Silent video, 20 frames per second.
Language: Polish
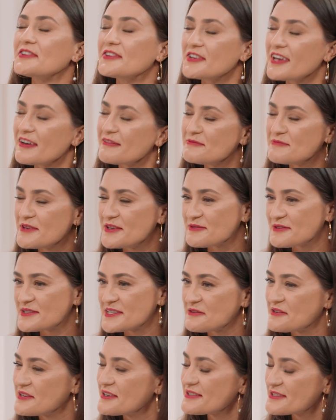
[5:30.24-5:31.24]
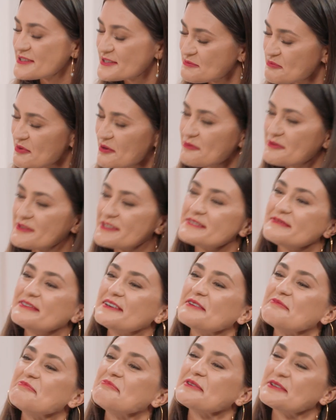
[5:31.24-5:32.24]
to ja w imieniu całego zespołu i
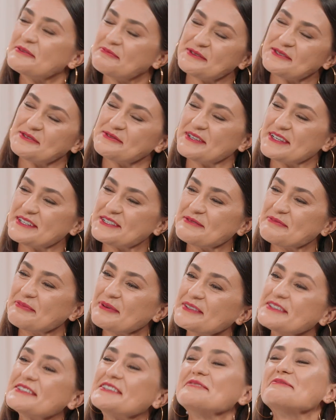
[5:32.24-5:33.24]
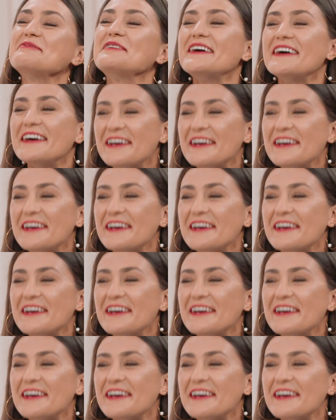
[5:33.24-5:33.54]
swoim podpisuję się pod tym